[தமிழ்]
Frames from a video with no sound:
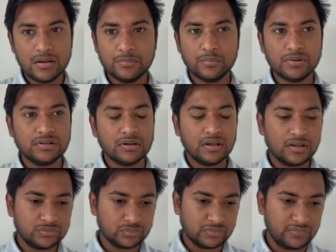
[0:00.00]
புரியுதுங்களா
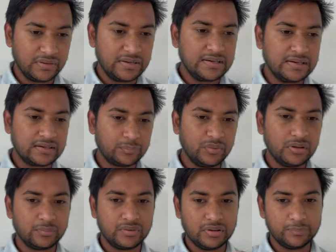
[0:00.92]
ஸோ இந்த வெயிட்டிங் டைம்ல
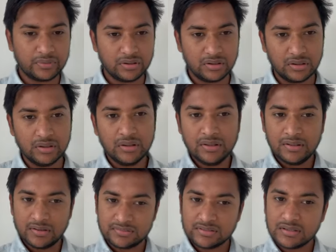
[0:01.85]
நம்ம என்ன பண்ணலாம்
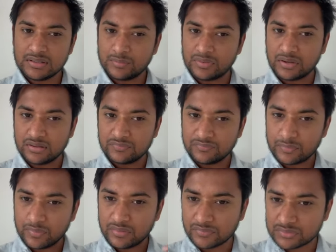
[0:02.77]
ரிசல்ட் நம்ம
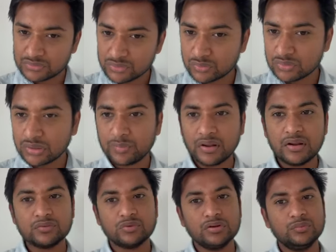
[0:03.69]
கன்ஃபார்மாக வந்துடும்
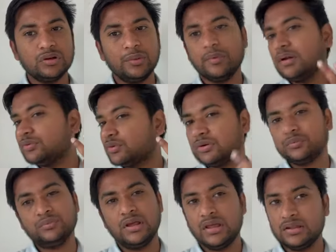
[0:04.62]
நம்மளால் சொல்ல முடியுமான்னு சொல்ல
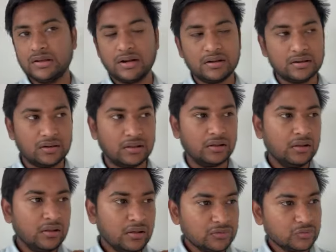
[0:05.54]
முடியாது கரெக்டுங்களா
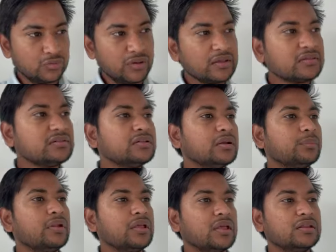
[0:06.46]
ஸோ நெக்ஸ்ட்
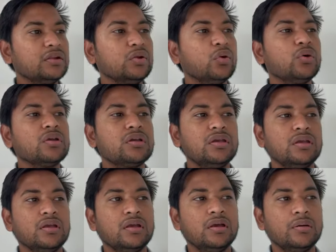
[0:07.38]
நம்மளை எதை நோக்கி
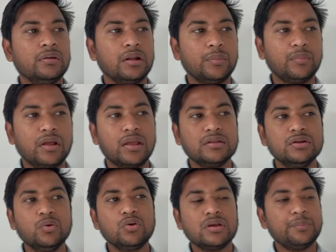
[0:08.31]
நம்ம எதை
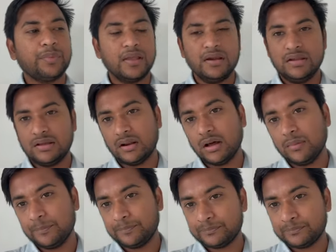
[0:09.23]
நோக்கி பயணிக்கலாம்